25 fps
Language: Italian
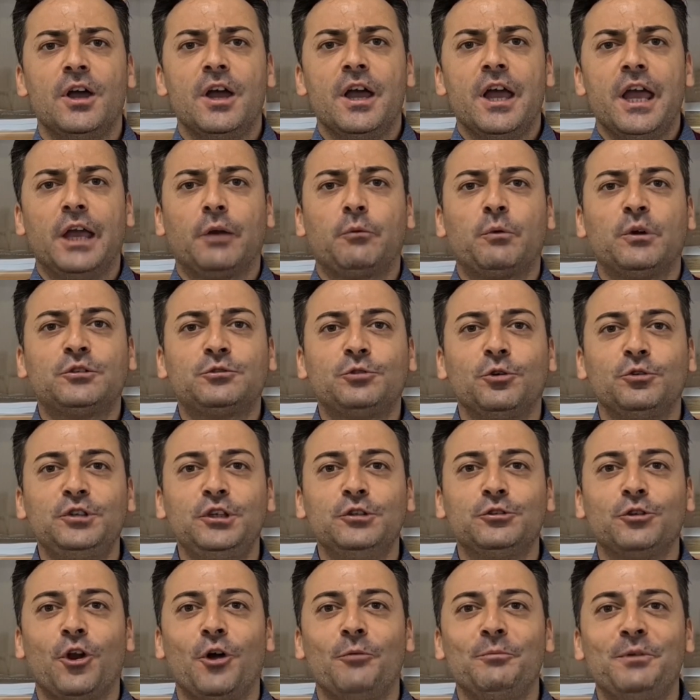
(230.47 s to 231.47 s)
E questo
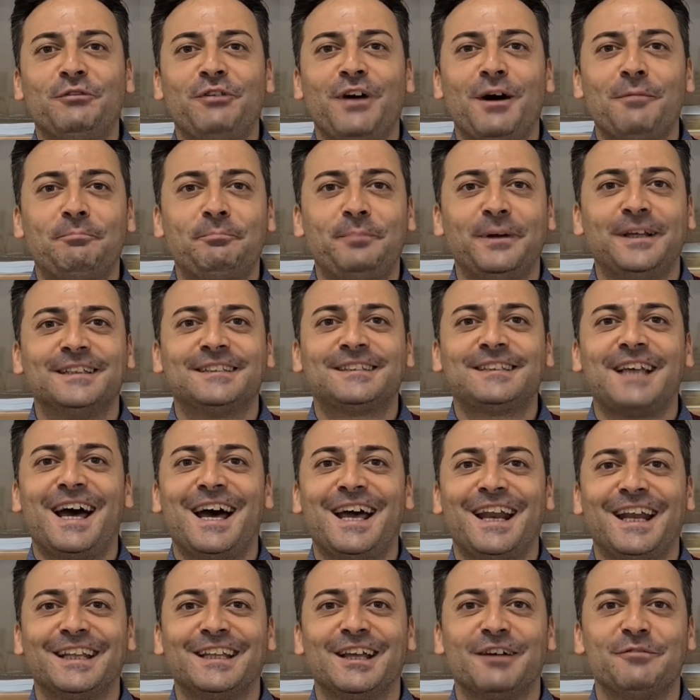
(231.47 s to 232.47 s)
titolo mi fa
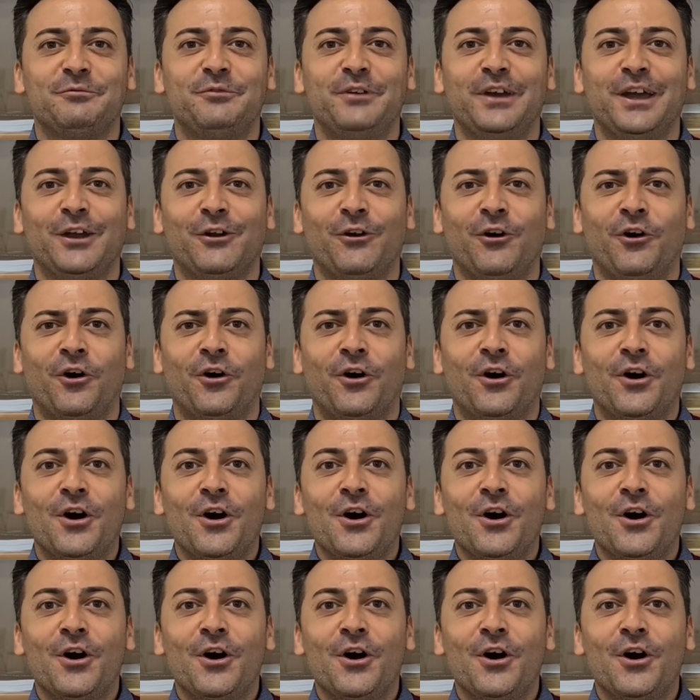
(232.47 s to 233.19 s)
pensare davvero